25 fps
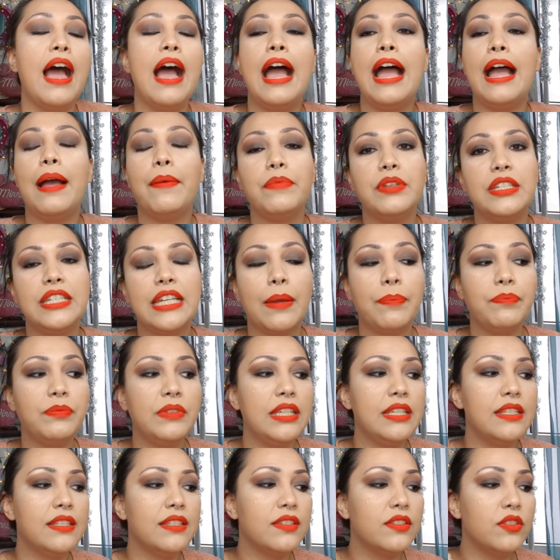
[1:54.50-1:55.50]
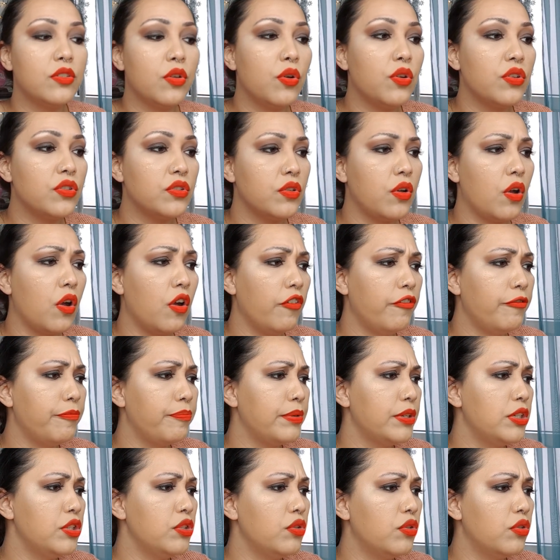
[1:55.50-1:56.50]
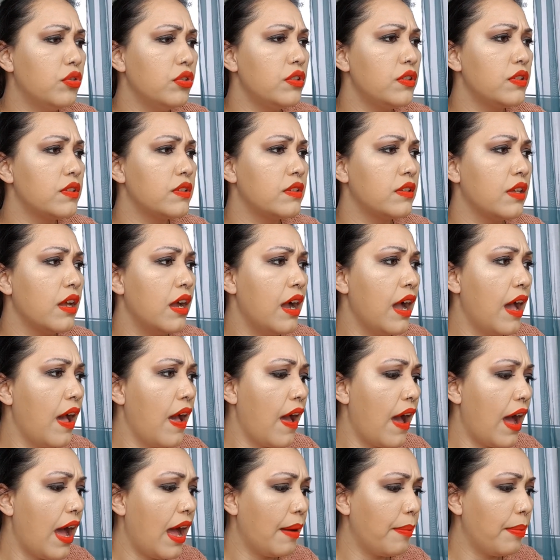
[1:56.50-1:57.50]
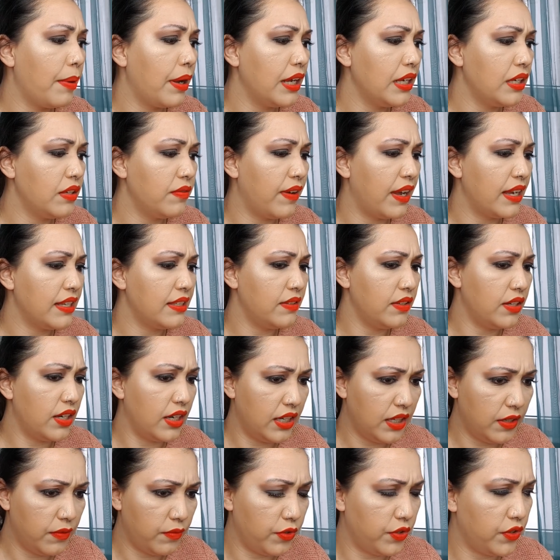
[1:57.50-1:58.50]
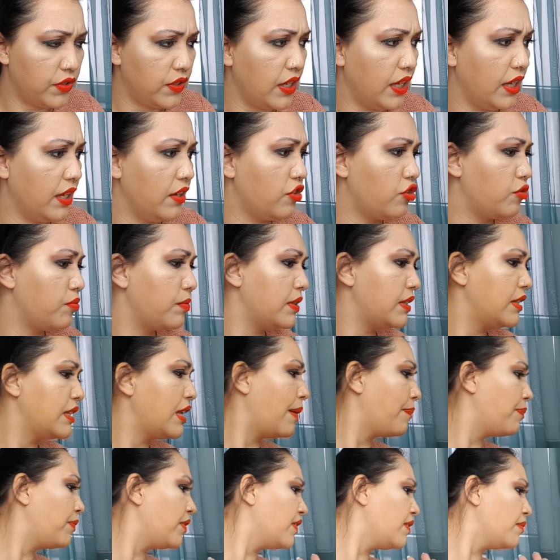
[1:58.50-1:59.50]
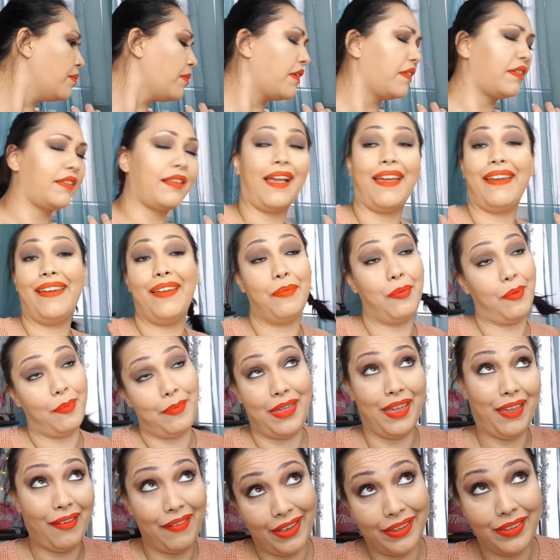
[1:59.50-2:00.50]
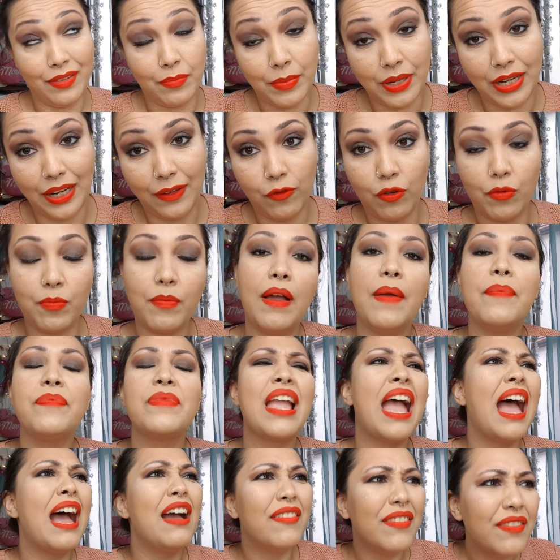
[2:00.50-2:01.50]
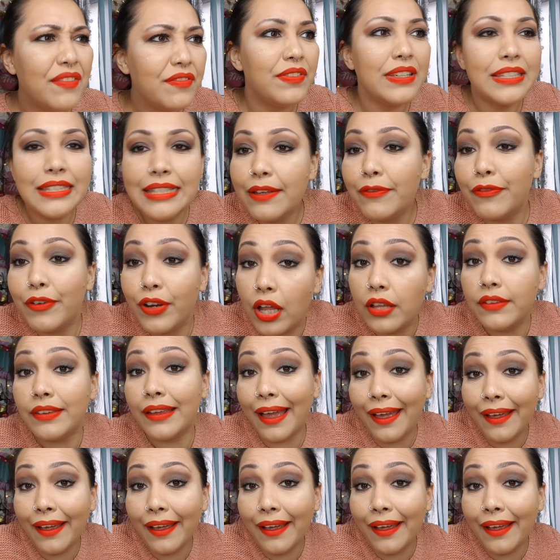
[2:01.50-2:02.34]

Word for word: Ähm, ich habe die so, so oft benutzt. Aber ich weiß wieder nicht, wo ich sie hingeschmissen habe. Das ist immer das Gleiche bei mir. Ich weiß immer nicht, wo... Wisst ihr, vor lauter